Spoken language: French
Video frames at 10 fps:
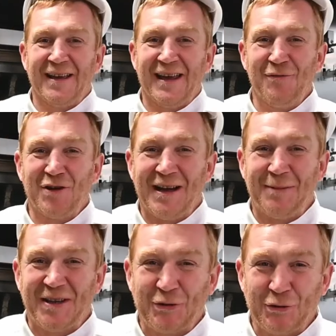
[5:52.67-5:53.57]
Et voilà les
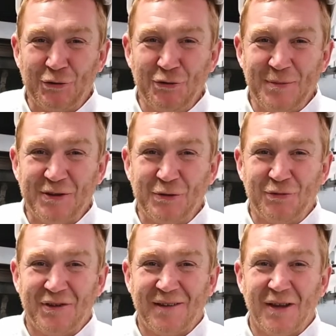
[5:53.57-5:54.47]
petits curieux, maintenant vous
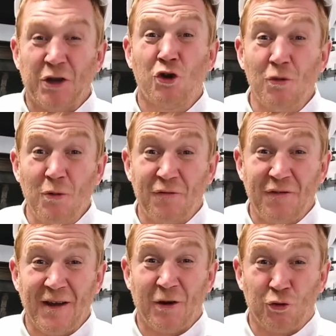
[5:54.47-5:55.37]
savez comment
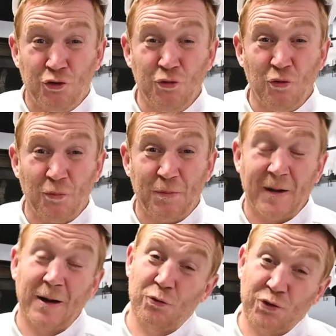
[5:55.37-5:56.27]
faire du bon
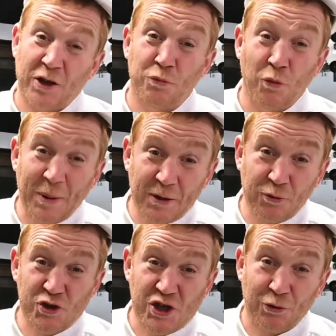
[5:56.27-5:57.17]
pain, en tout cas du bon pain
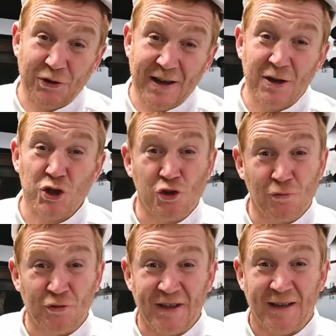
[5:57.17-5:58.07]
de chez Renard. Je
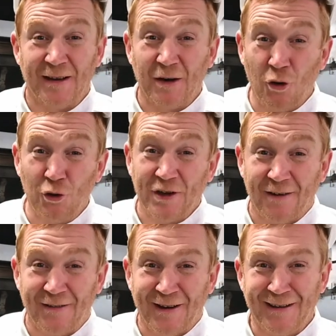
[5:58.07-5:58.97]
vous dis au
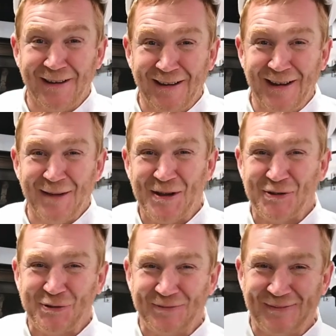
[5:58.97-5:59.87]
travail et à bientôt.